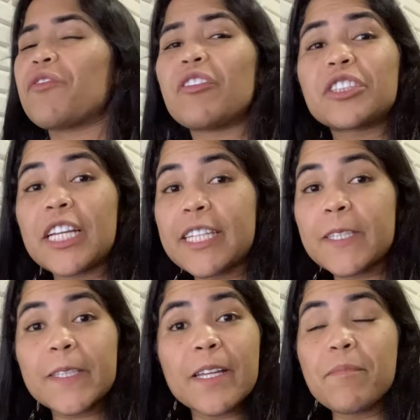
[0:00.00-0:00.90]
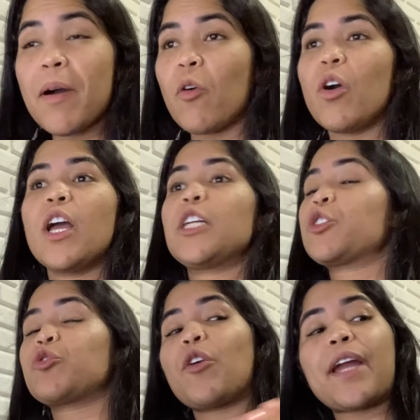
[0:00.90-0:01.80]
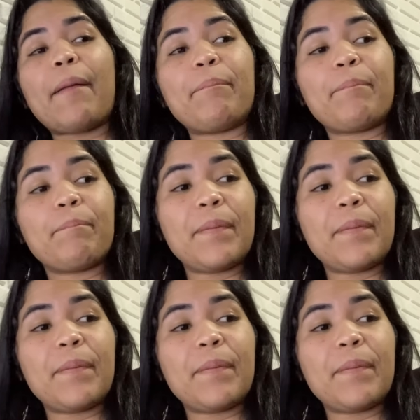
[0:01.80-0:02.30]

Você, irmão, sonhar